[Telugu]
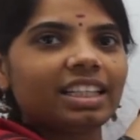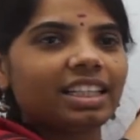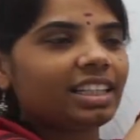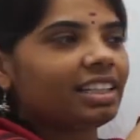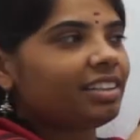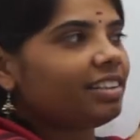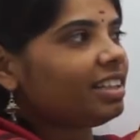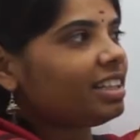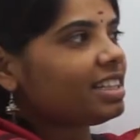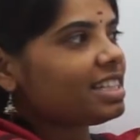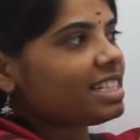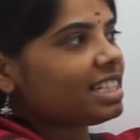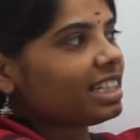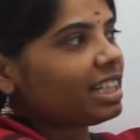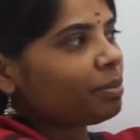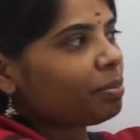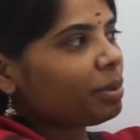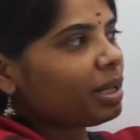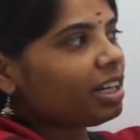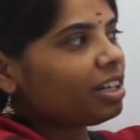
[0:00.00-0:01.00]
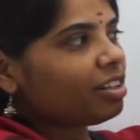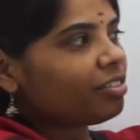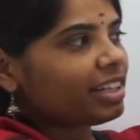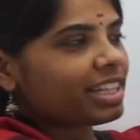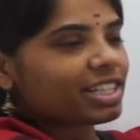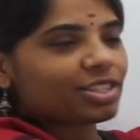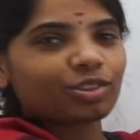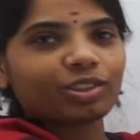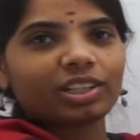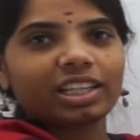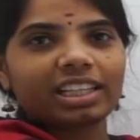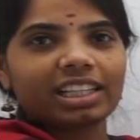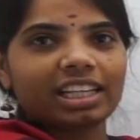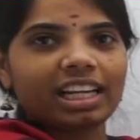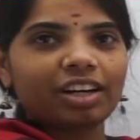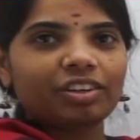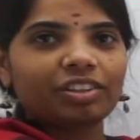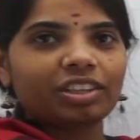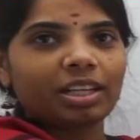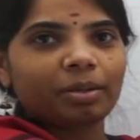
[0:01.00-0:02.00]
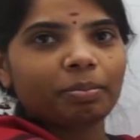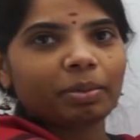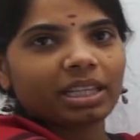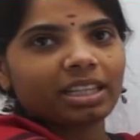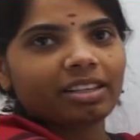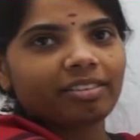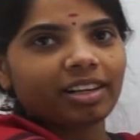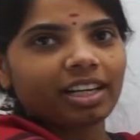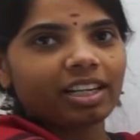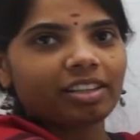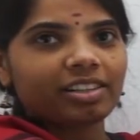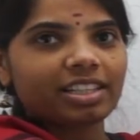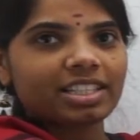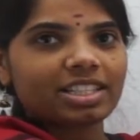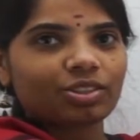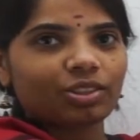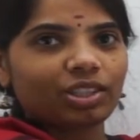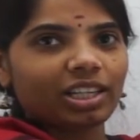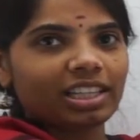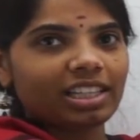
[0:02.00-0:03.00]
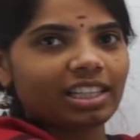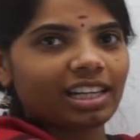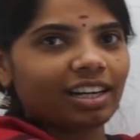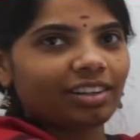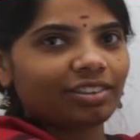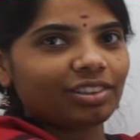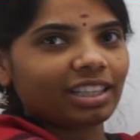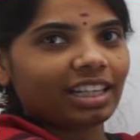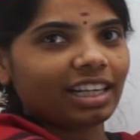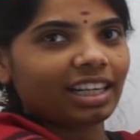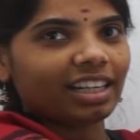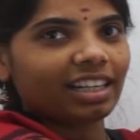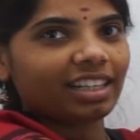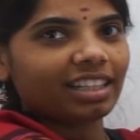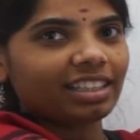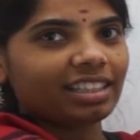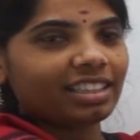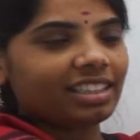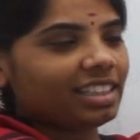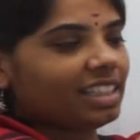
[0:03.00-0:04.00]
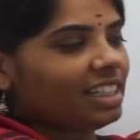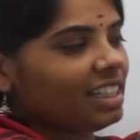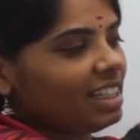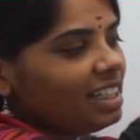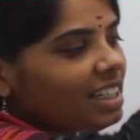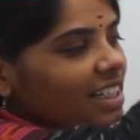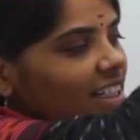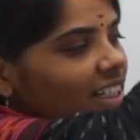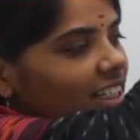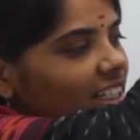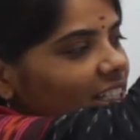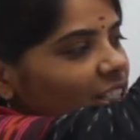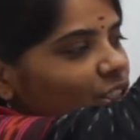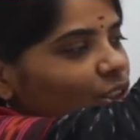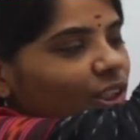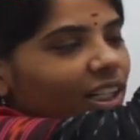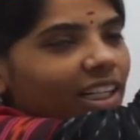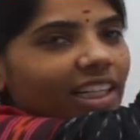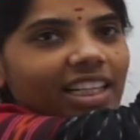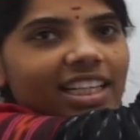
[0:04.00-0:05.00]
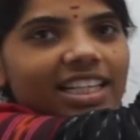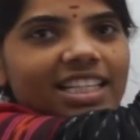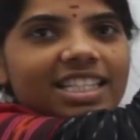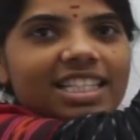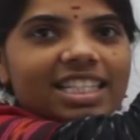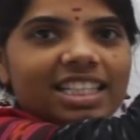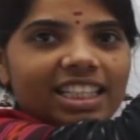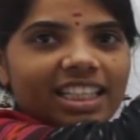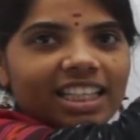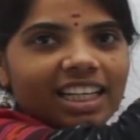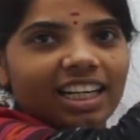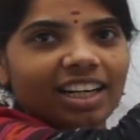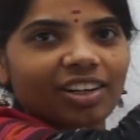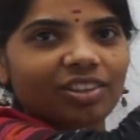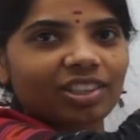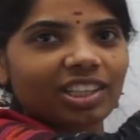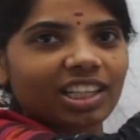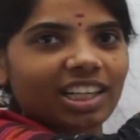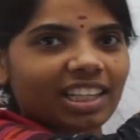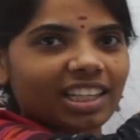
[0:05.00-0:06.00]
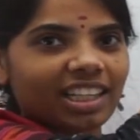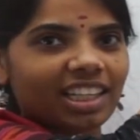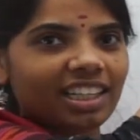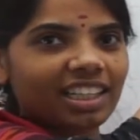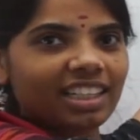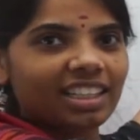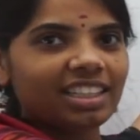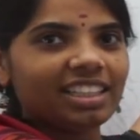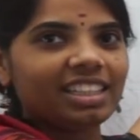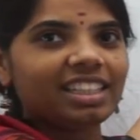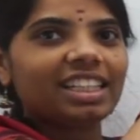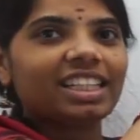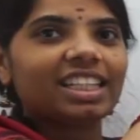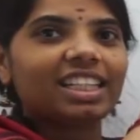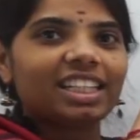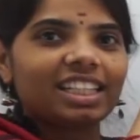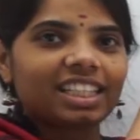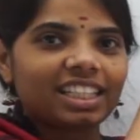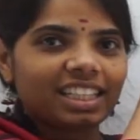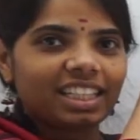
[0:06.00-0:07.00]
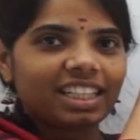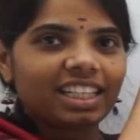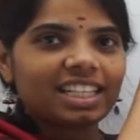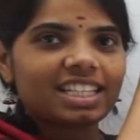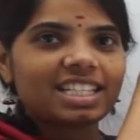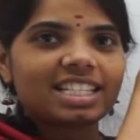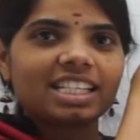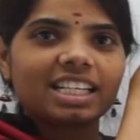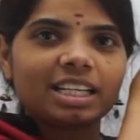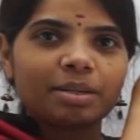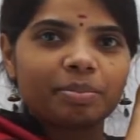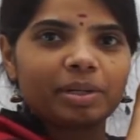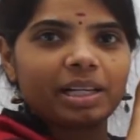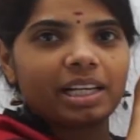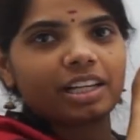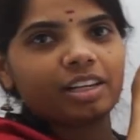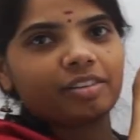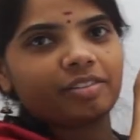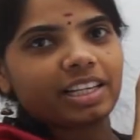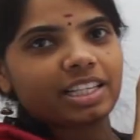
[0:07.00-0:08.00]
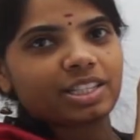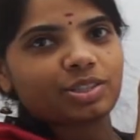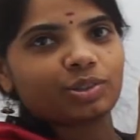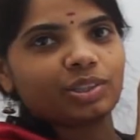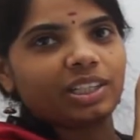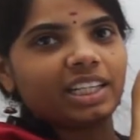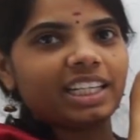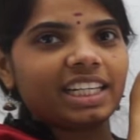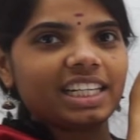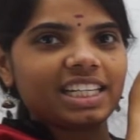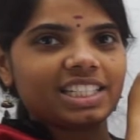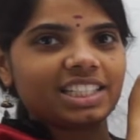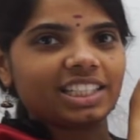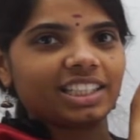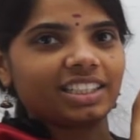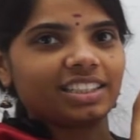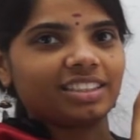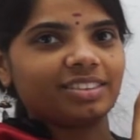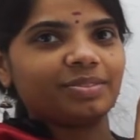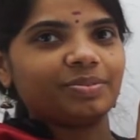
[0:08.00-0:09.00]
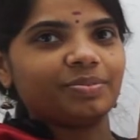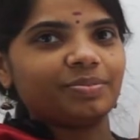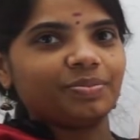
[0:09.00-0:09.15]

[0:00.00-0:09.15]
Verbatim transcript: ఇది చిన్నపిల్లలు వేసుకునేదిలా ఉందా పెద్దవాళ్ళు వేసుకునేదిలా ఉందా ఇది చూడండి చిన్నగా ఉంది కదా ఇది చిన్నపిల్లలు వేసుకునే టీషర్టు